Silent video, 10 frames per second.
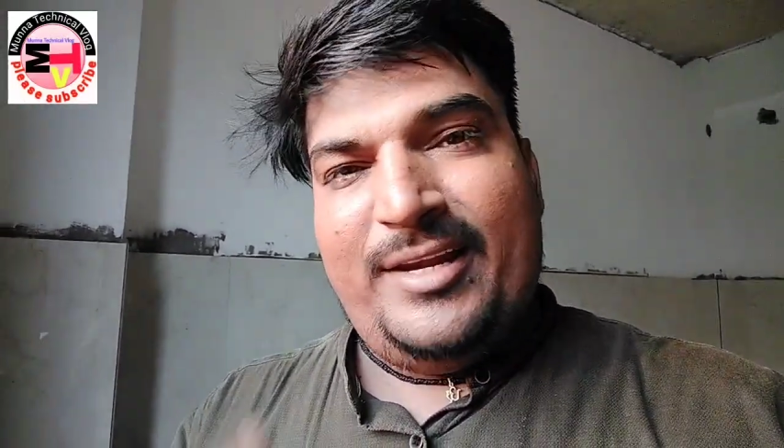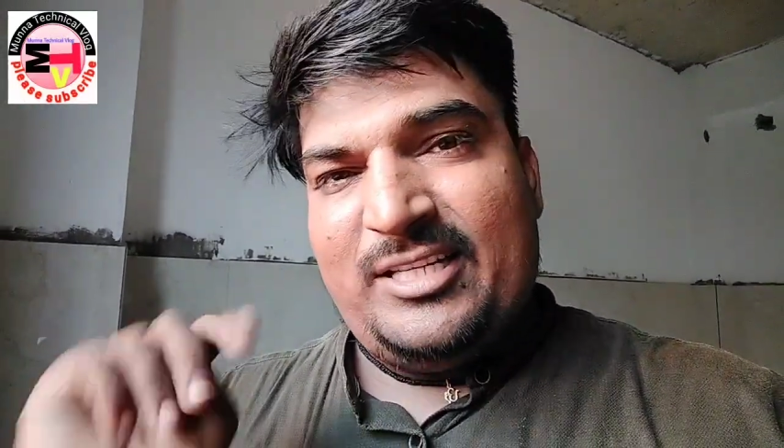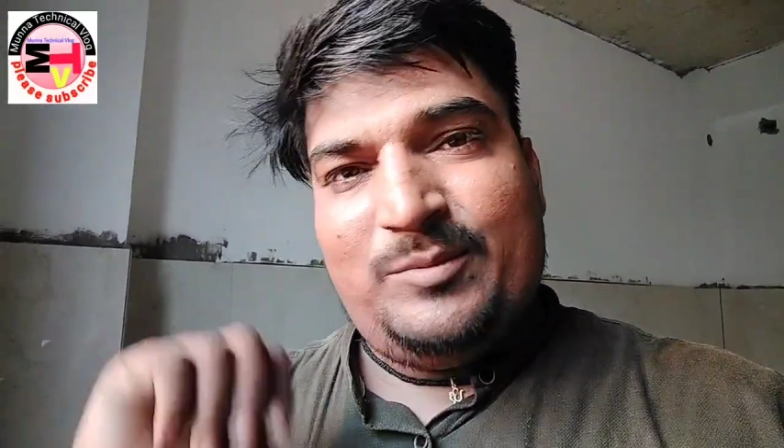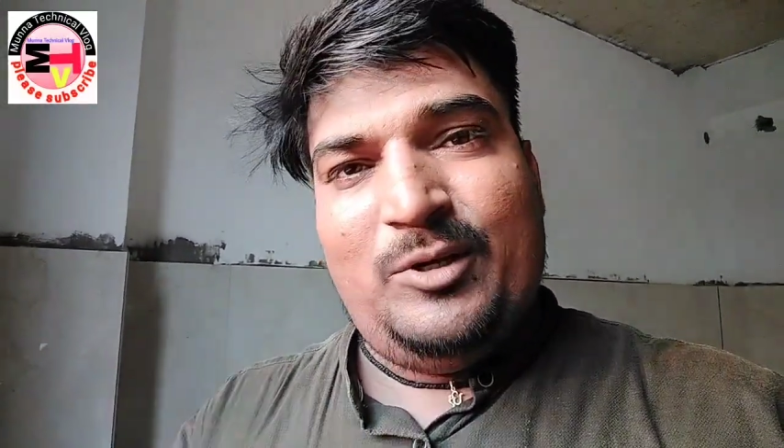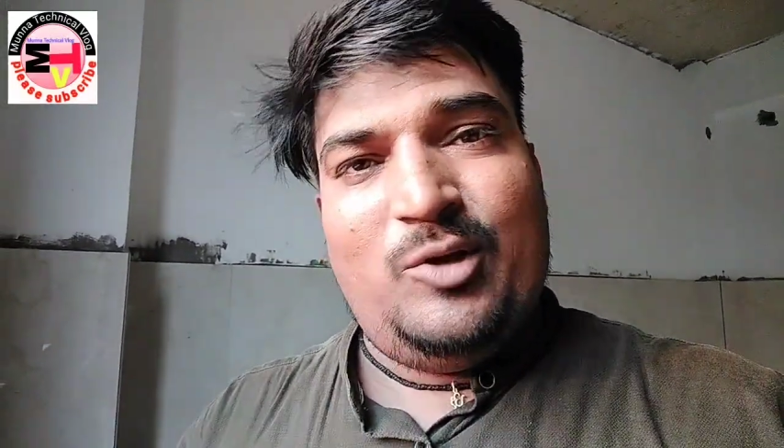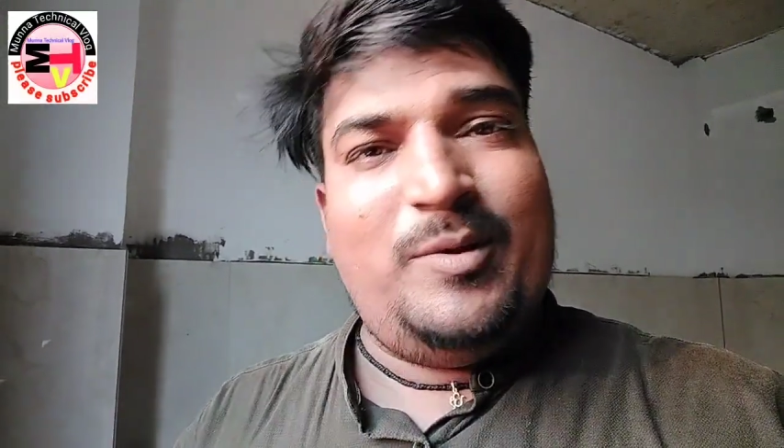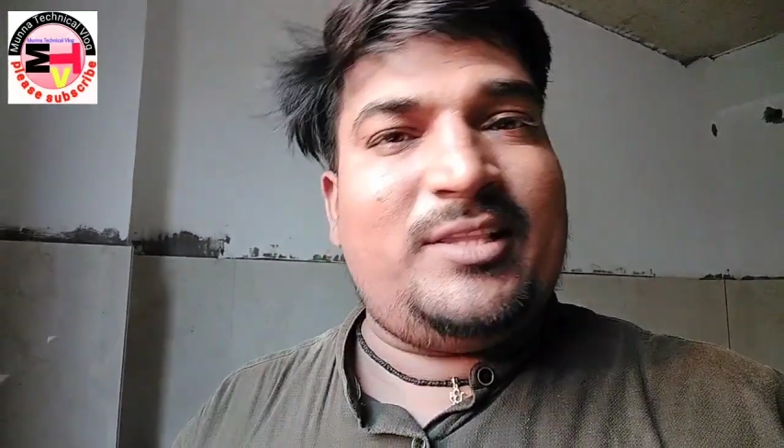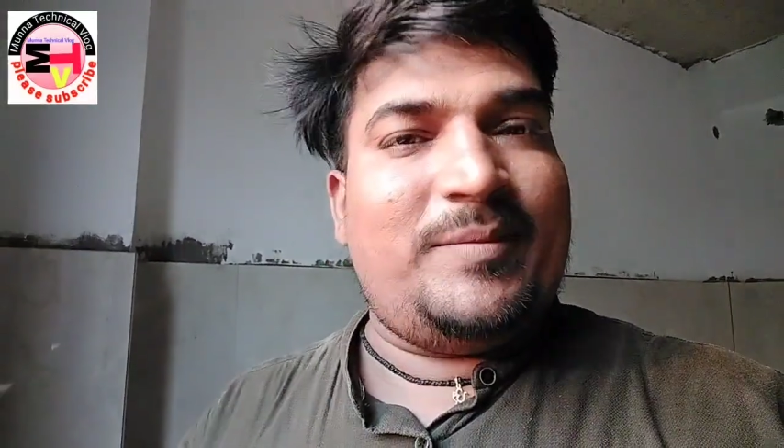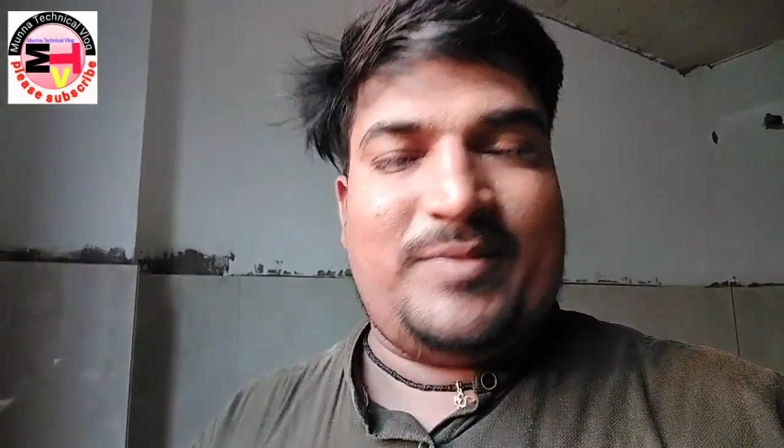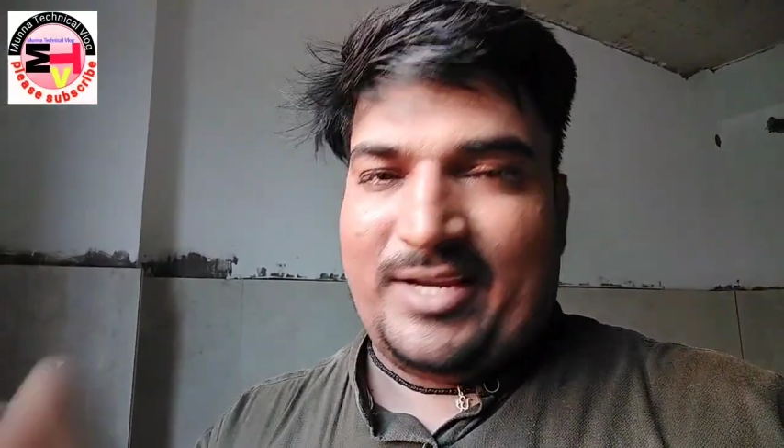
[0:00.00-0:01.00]
नेक्स्ट वीडियो
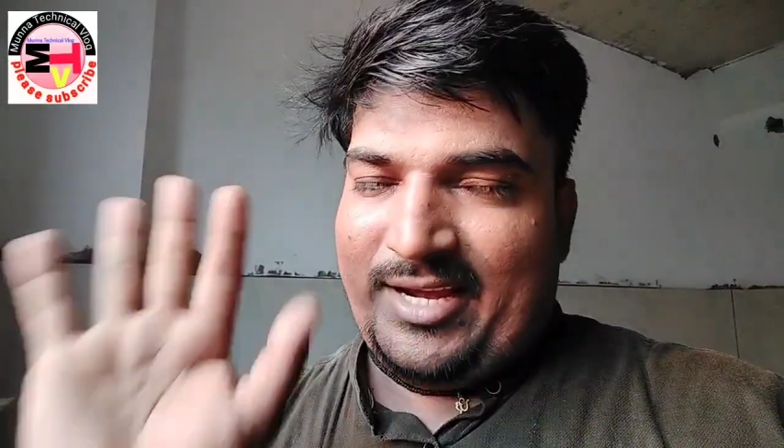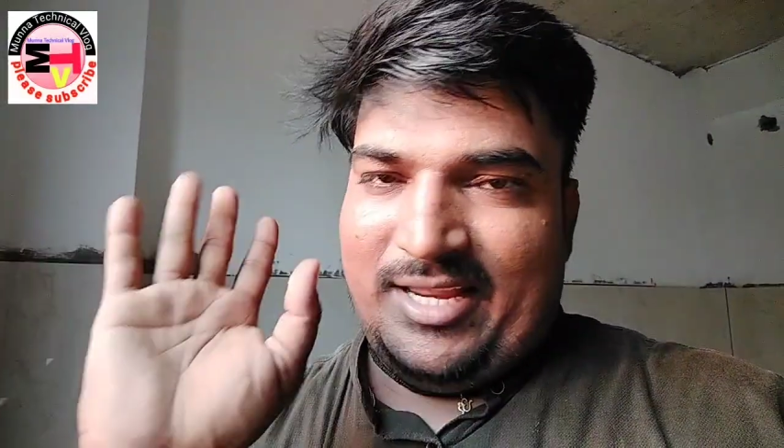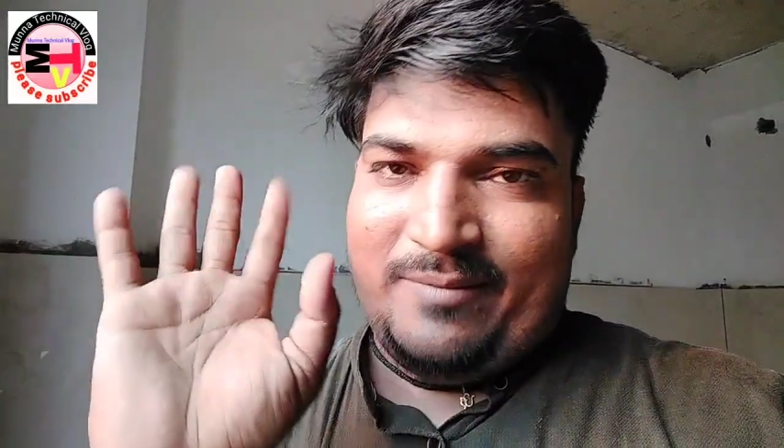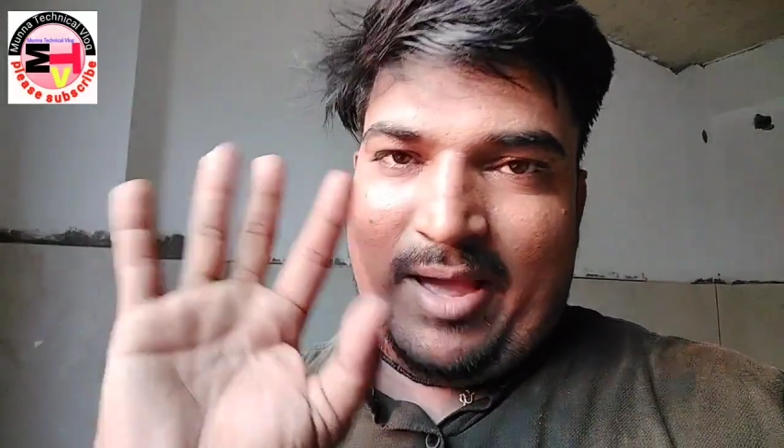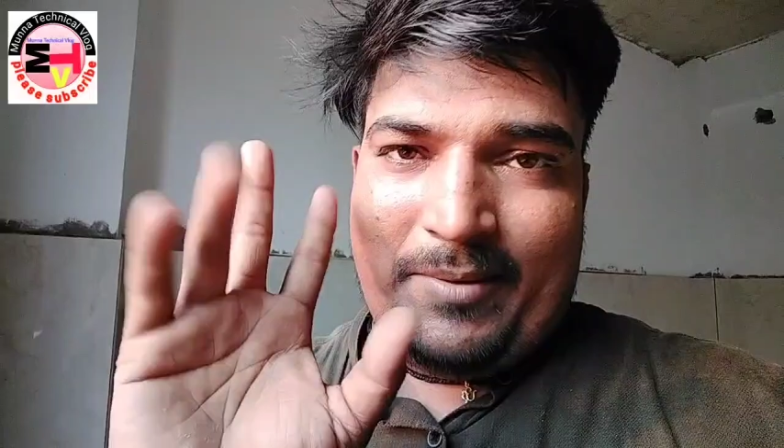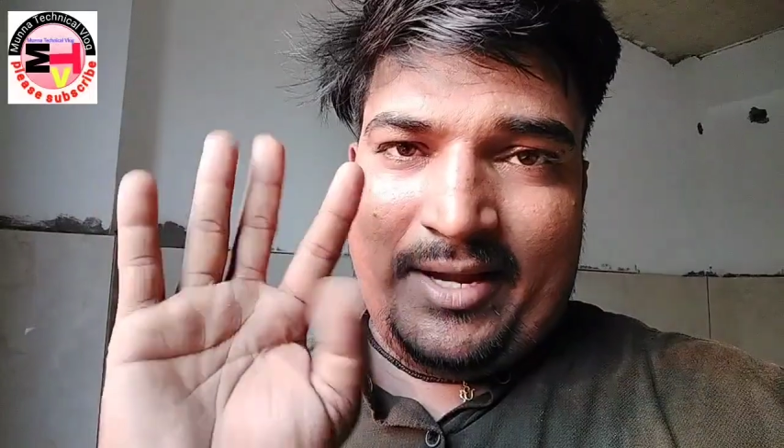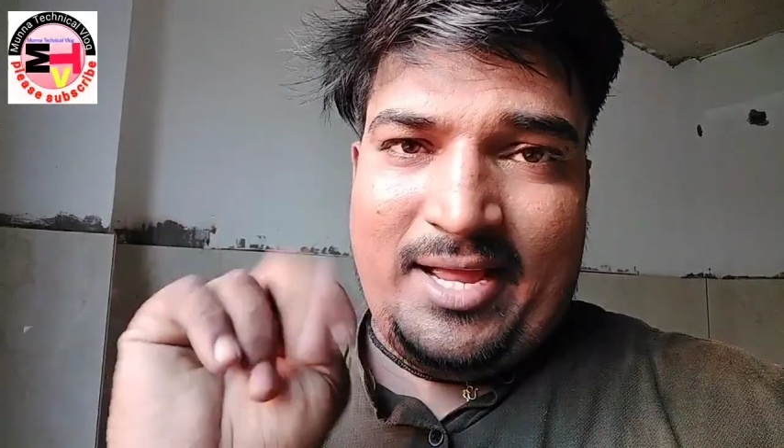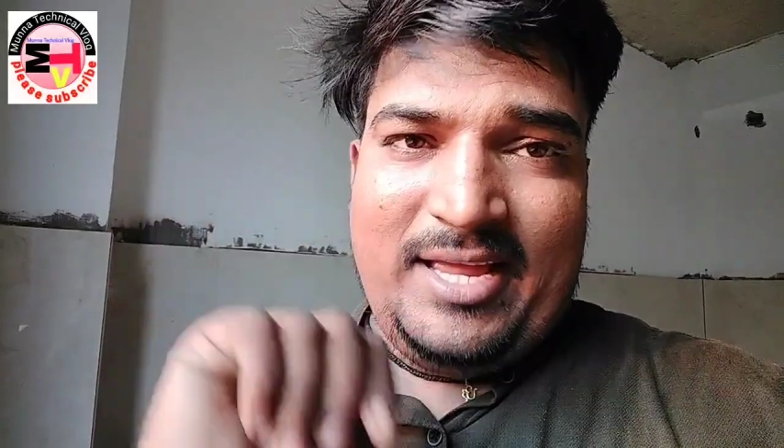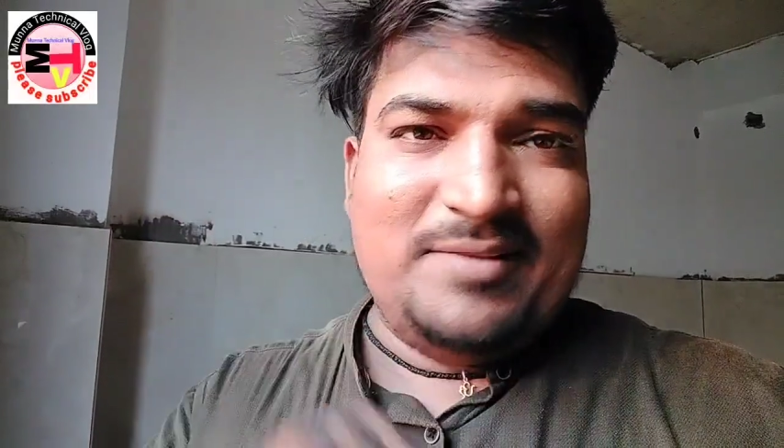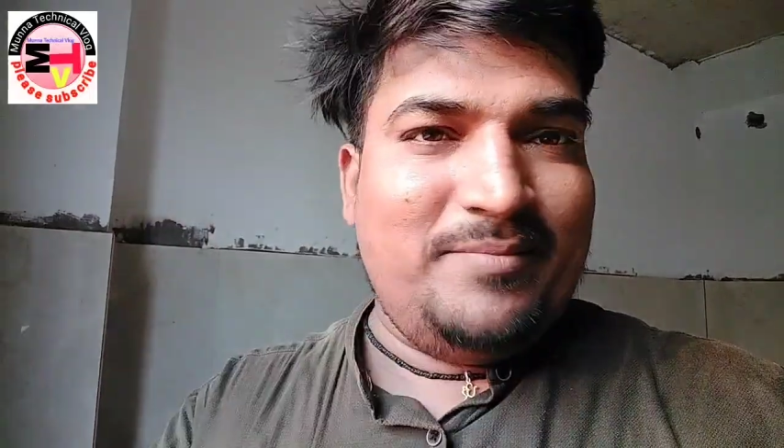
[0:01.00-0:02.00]
में तब तक के लिए बाय बाय
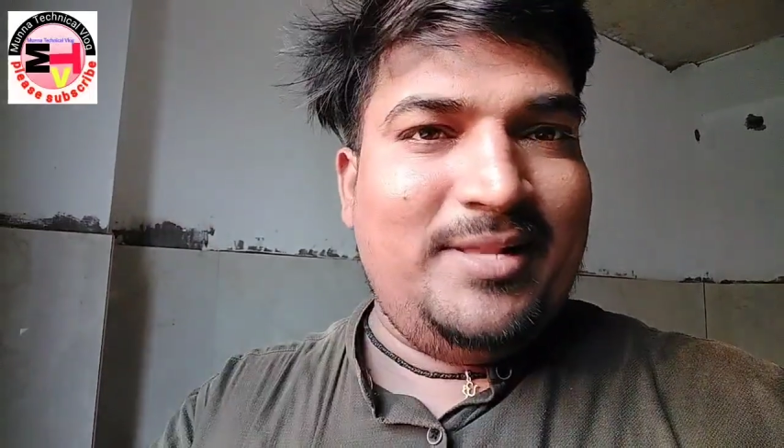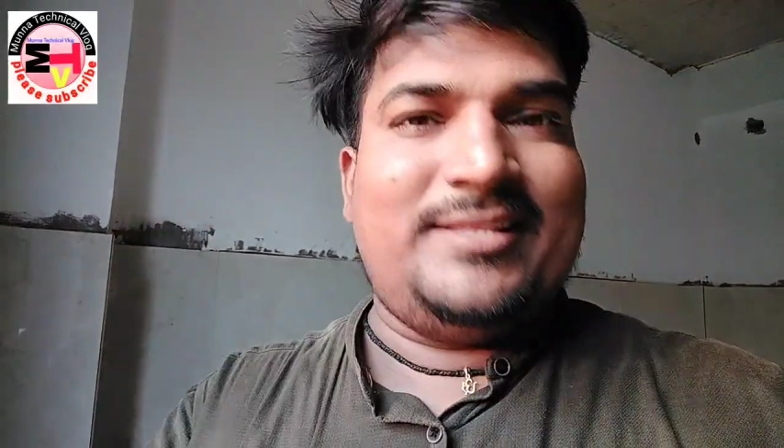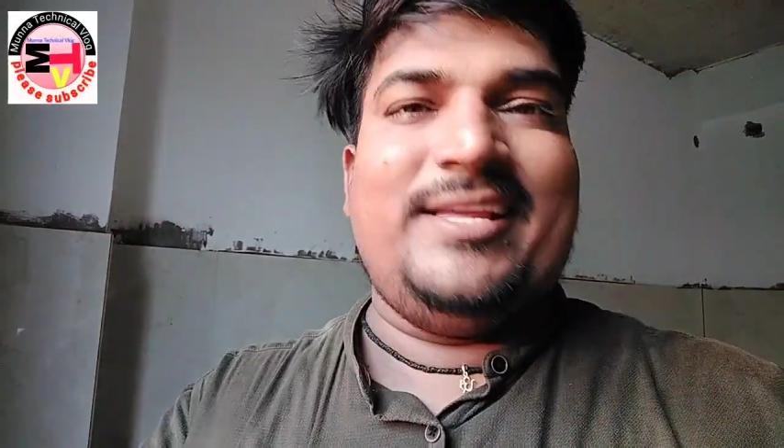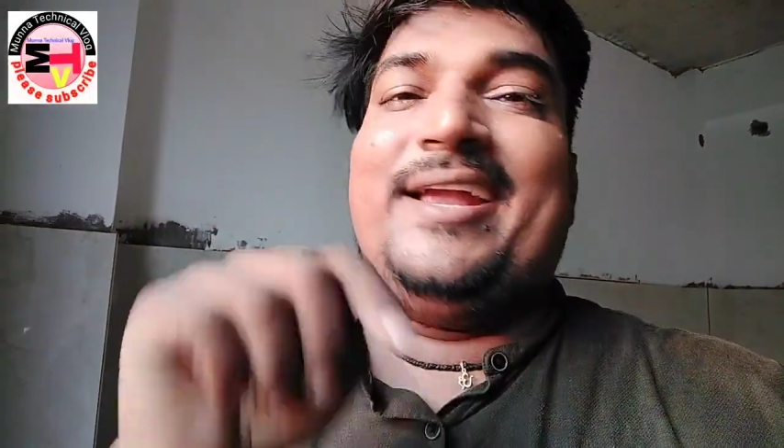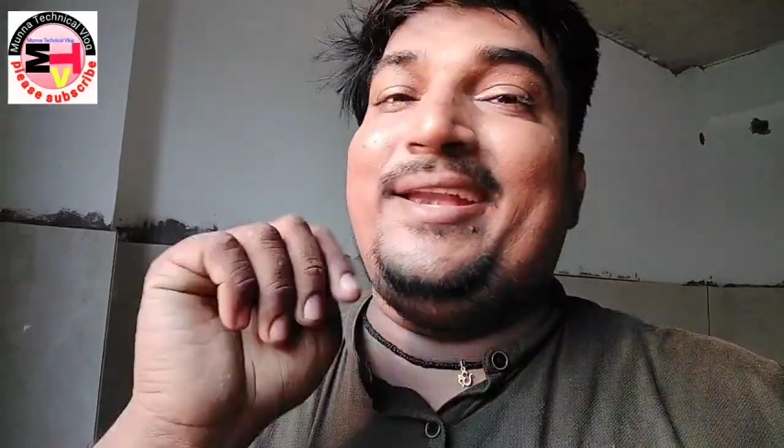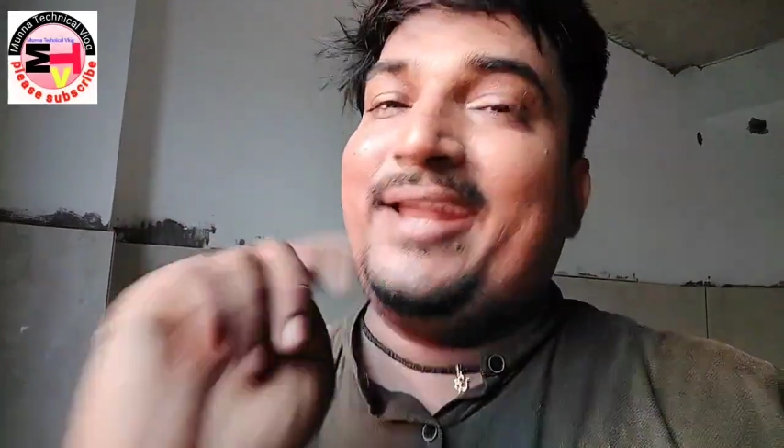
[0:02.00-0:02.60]
गाइज मिलते हैं